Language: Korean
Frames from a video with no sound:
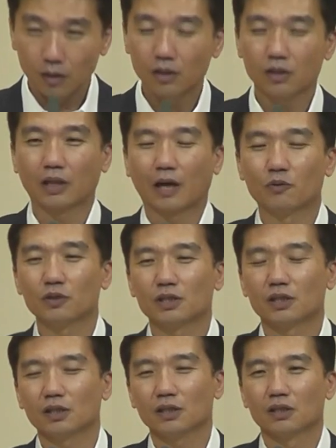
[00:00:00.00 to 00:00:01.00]
이
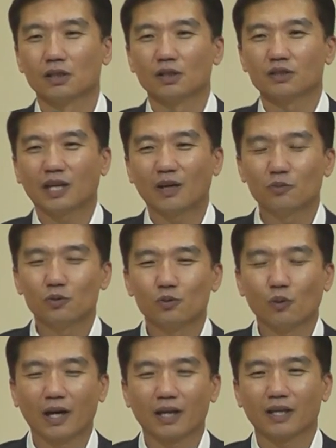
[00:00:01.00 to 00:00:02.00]
다윗이 사울
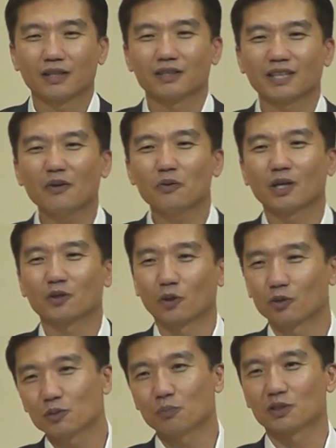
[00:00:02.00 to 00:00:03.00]
왕의 사위가
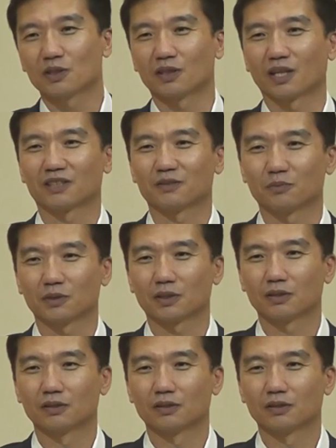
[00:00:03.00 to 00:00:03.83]
되고 싶었던 것 같습니다.